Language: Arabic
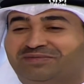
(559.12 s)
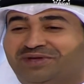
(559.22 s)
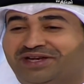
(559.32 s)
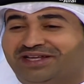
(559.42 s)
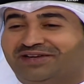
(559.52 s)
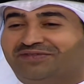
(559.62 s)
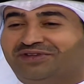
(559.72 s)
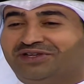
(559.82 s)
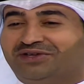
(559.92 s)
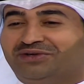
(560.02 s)
بارك الله
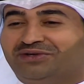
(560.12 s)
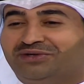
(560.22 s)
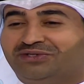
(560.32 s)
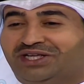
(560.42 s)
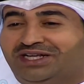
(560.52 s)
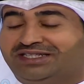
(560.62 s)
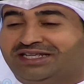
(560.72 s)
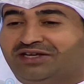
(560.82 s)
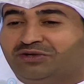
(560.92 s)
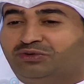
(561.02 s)
فيك وصح
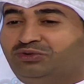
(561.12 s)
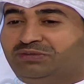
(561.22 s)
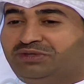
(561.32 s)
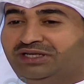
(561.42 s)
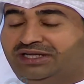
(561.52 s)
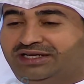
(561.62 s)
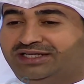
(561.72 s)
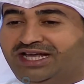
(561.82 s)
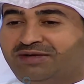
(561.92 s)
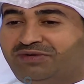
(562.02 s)
لسانك وجميل
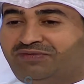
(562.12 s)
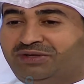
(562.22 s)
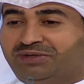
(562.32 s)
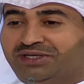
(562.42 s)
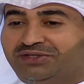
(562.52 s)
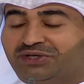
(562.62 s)
يعني دائما فيما